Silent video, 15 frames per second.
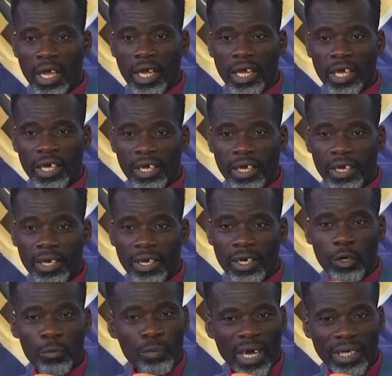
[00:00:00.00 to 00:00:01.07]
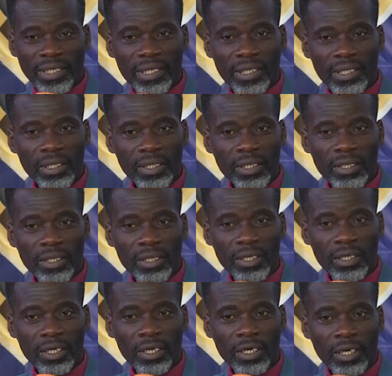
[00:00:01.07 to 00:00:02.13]
et il m'a dit,
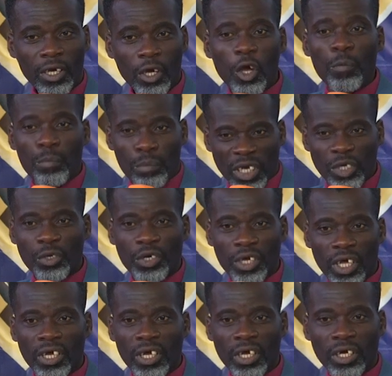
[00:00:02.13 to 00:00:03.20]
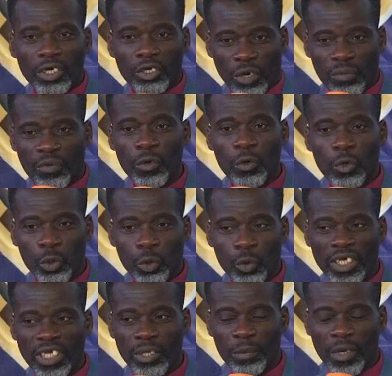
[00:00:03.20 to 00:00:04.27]
maintenant, tu as fini le
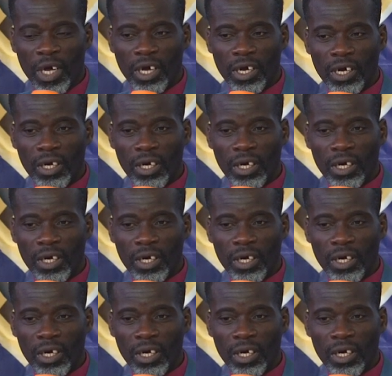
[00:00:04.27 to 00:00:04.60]
troisième camp,